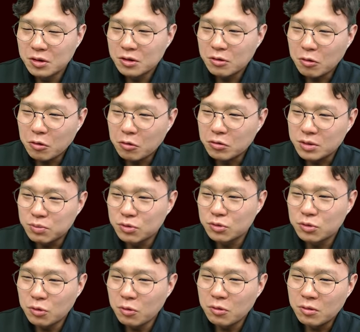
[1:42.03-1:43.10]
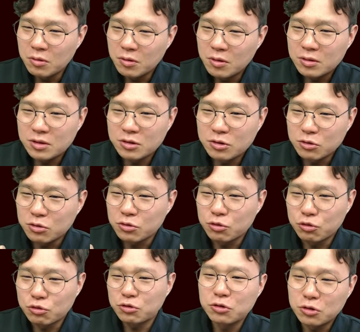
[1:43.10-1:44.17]
어, 이분도 그
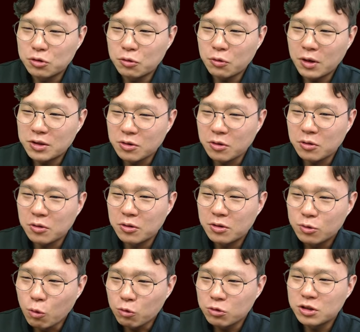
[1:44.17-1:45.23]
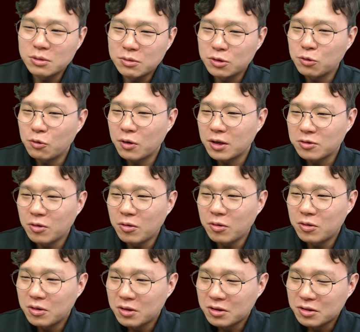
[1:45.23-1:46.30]
주스를 통해서 녹즙을 통해서
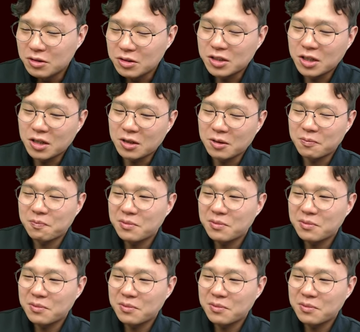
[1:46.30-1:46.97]
이제